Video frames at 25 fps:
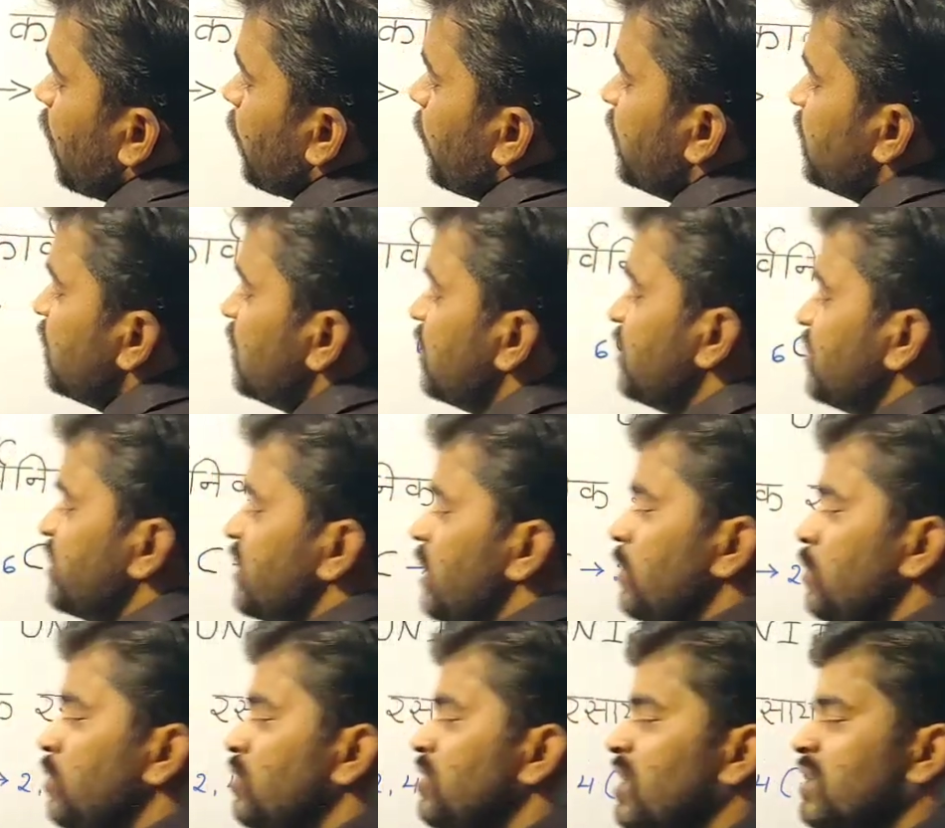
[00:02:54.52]
कार्बन की
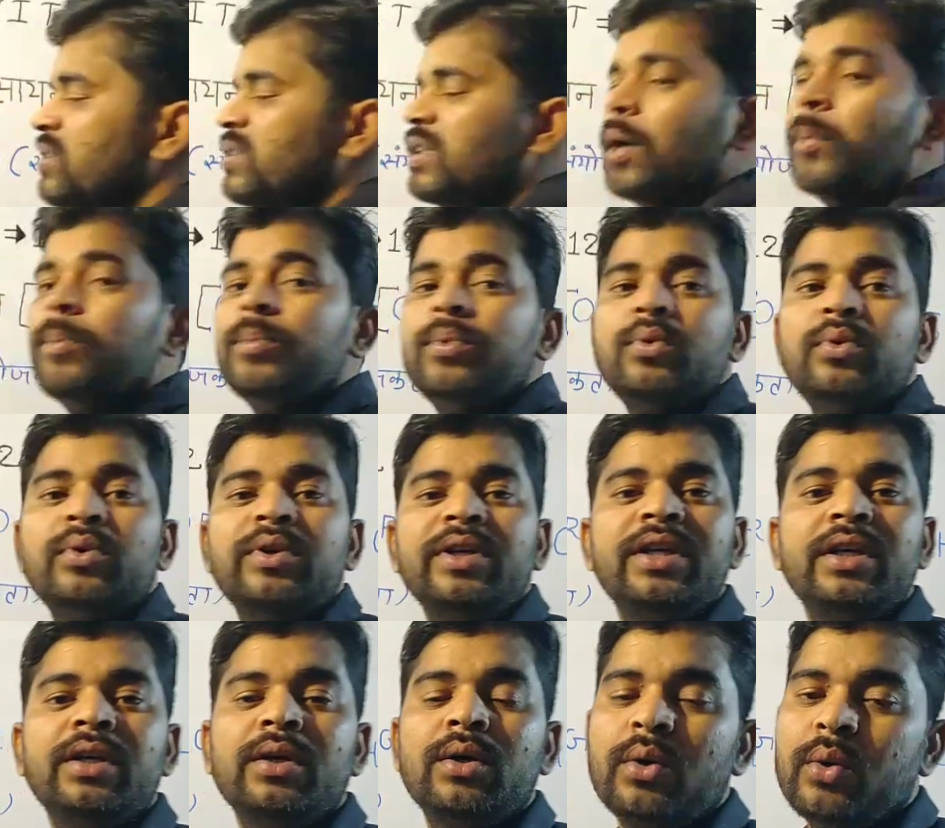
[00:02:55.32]
संयोजकता
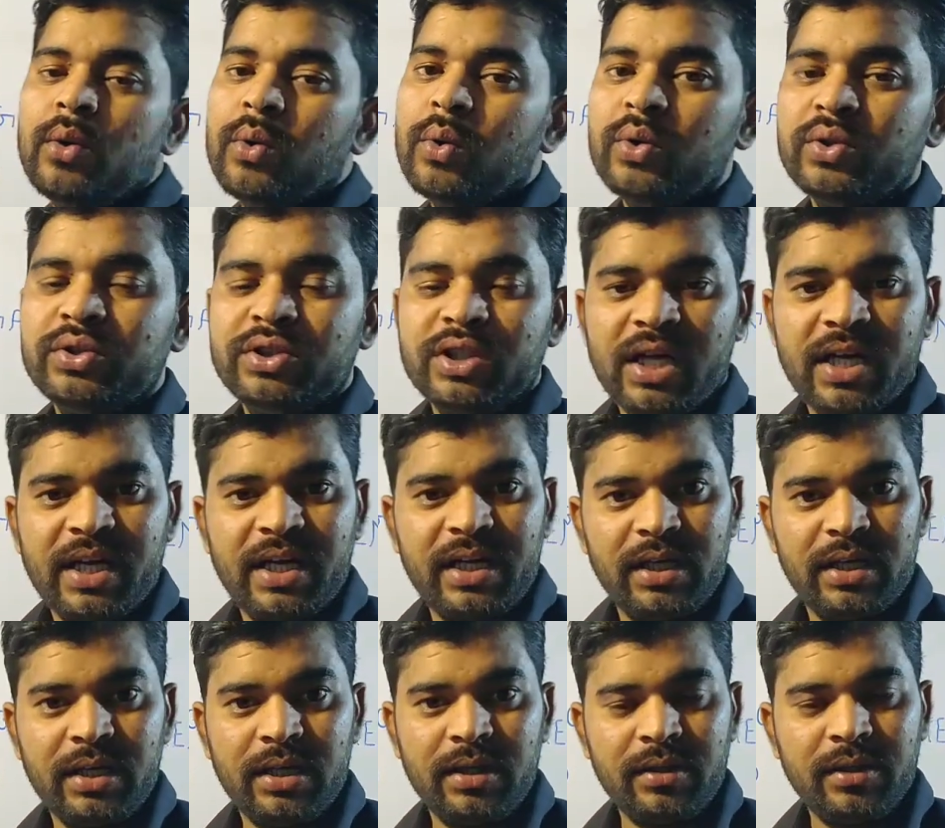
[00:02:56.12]
पूरी हो
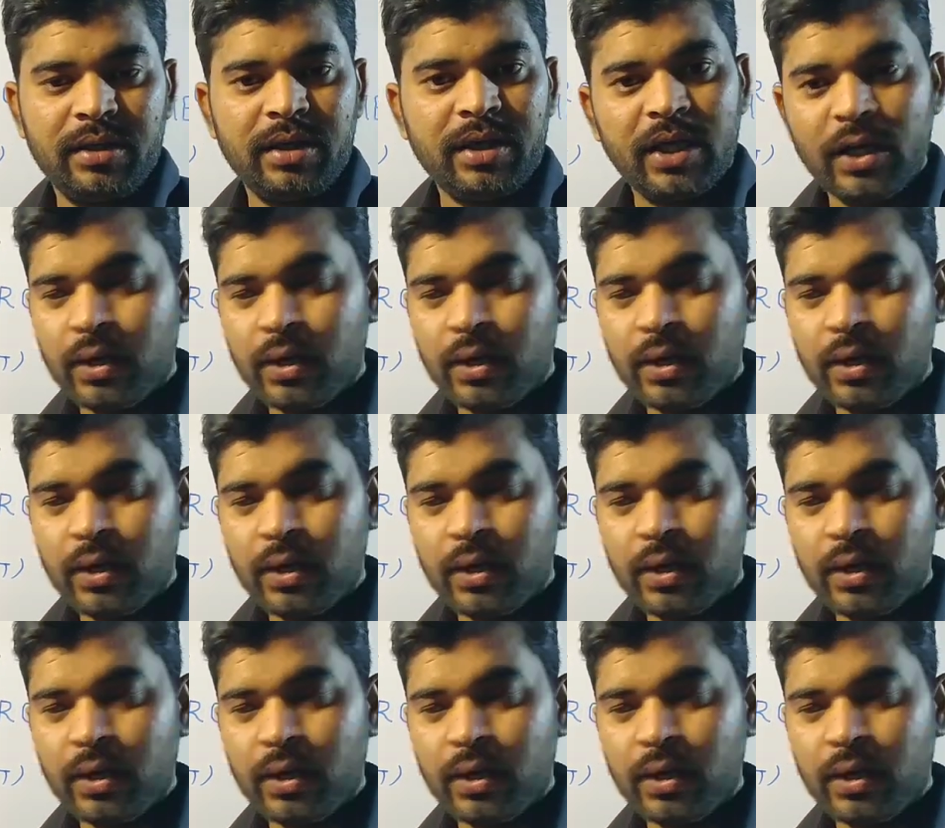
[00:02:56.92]
जाएगी